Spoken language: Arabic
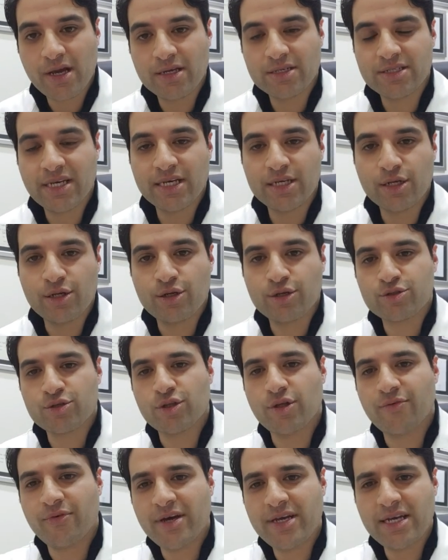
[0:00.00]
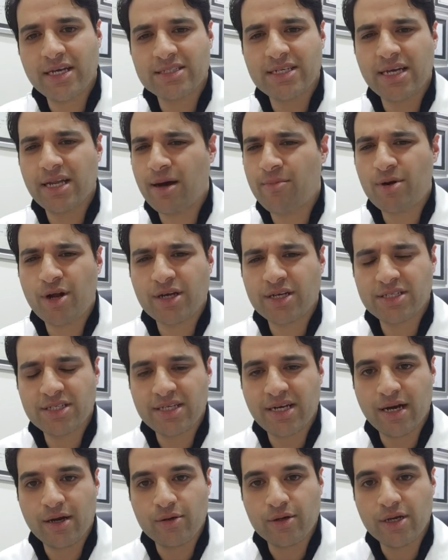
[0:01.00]
زي الصدفيه زي امراض
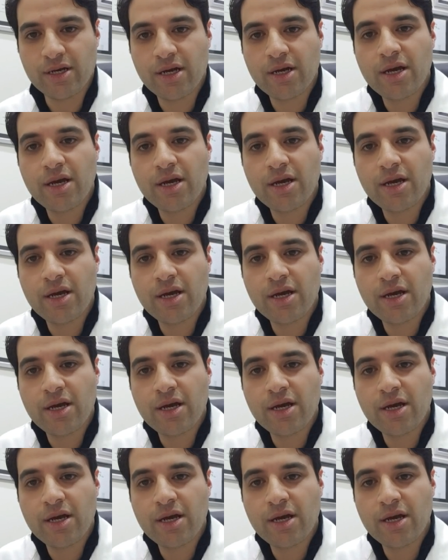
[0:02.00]
كتير قوي